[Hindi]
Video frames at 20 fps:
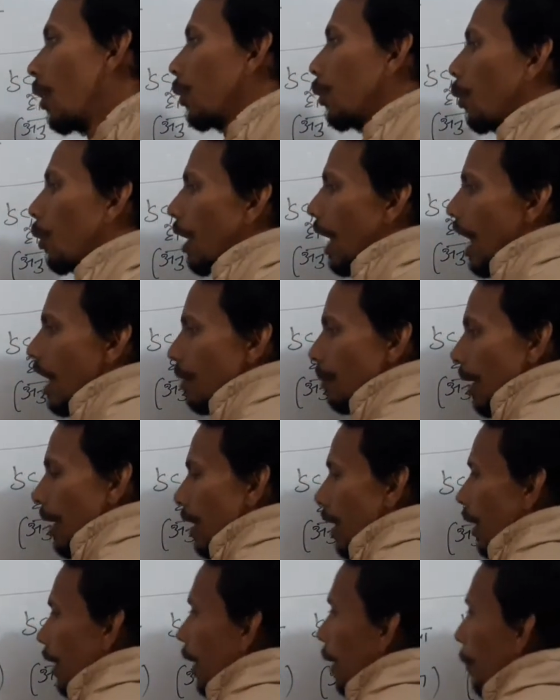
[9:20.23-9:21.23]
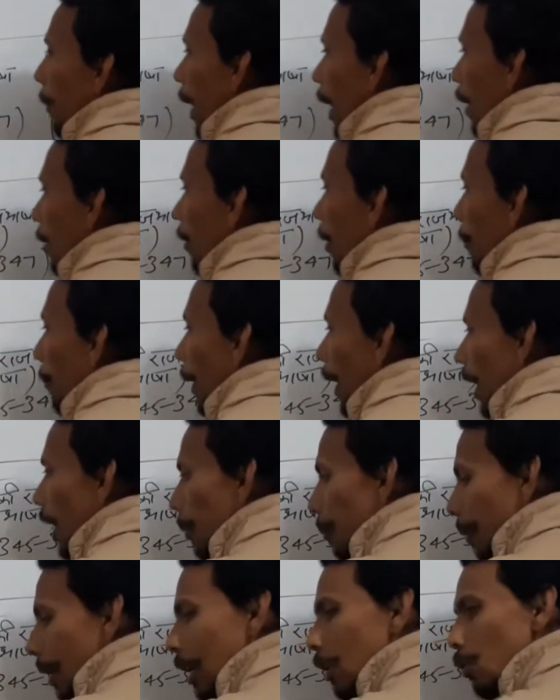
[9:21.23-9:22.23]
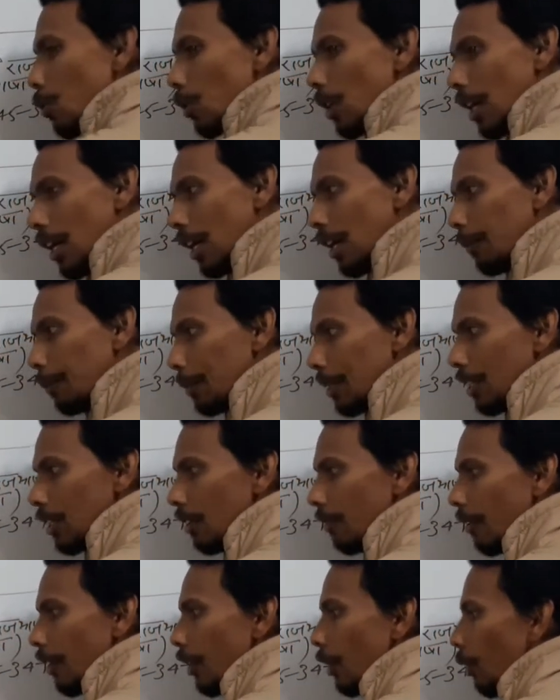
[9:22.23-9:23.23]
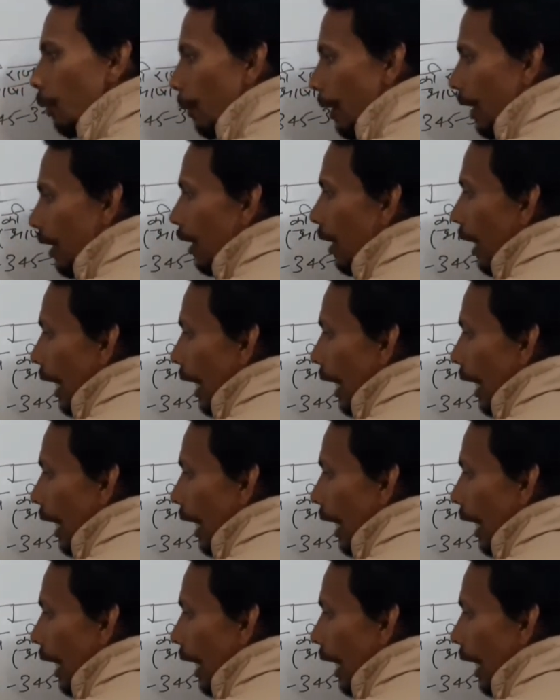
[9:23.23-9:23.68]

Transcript: तो राजभाषा के बारे में हम पहले ही पढ़ चुके हैं पिछली वीडियो में